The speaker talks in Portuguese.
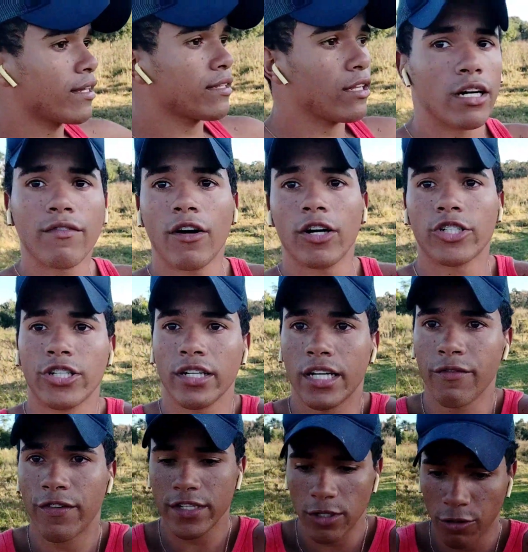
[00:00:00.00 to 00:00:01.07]
aqui, dando uma voltinha
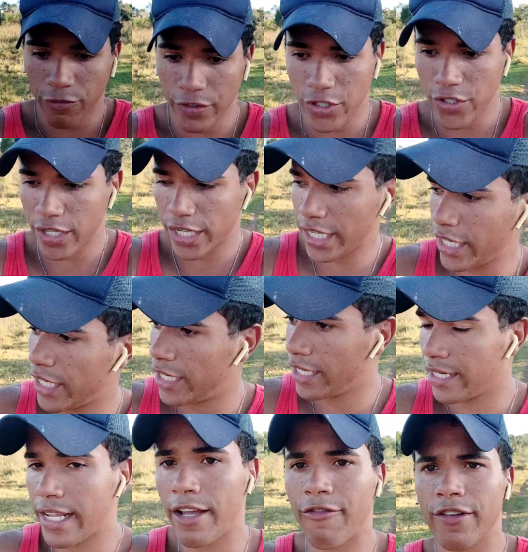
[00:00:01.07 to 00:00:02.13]
aqui, fazendo um vídeo aqui,
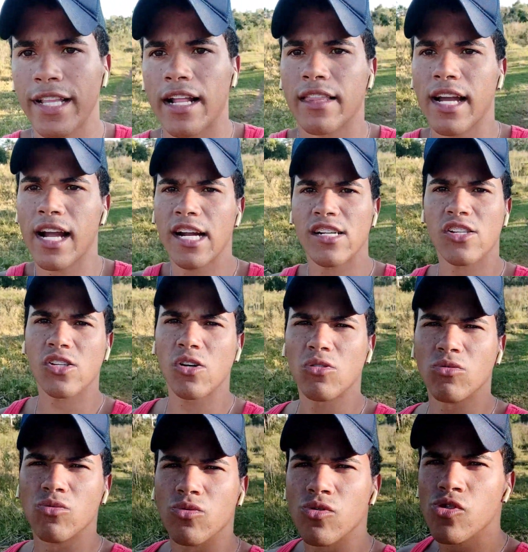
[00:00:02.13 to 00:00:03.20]
né? Fim da tarde,
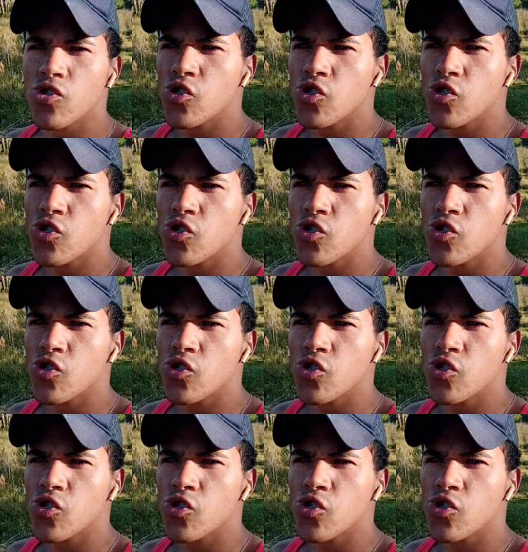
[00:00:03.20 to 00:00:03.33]
são